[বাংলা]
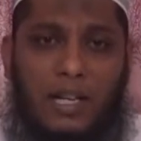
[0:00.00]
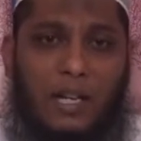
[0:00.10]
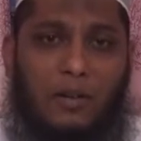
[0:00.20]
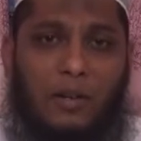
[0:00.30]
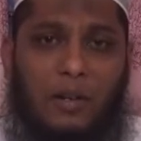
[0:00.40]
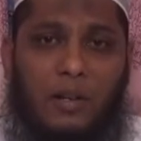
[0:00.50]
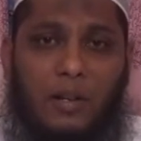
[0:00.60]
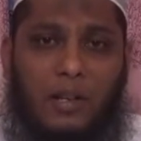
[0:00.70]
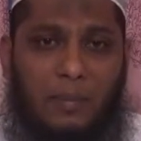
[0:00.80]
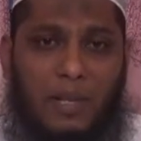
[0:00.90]
কারণ
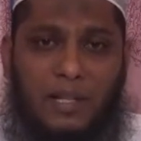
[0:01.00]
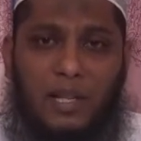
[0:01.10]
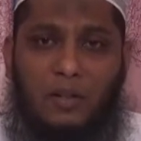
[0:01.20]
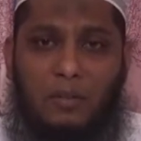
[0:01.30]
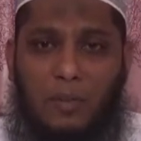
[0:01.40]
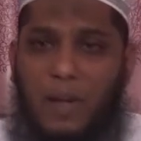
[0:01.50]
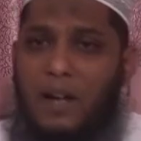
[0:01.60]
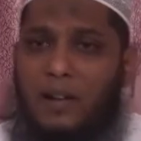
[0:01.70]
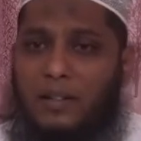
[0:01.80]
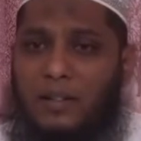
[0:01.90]
রমাজানুল
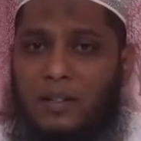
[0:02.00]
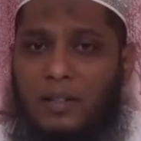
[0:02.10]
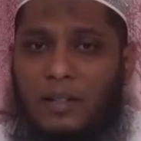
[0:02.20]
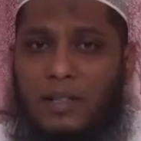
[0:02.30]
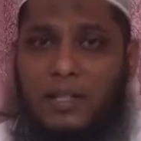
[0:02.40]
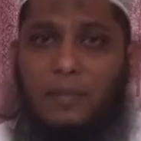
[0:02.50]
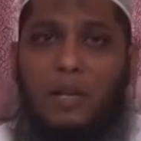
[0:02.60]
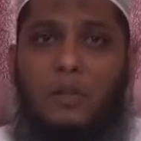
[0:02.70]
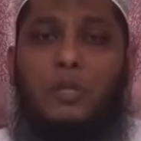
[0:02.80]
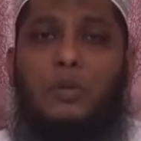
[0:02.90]
মুবারক যে
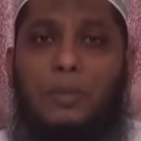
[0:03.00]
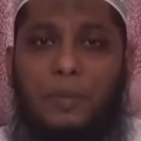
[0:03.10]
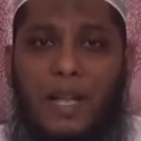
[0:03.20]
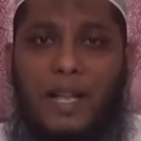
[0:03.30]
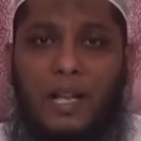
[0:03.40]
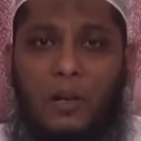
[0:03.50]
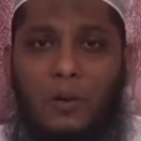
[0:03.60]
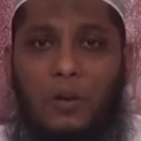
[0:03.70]
মানুষগুলি পেয়ে গেল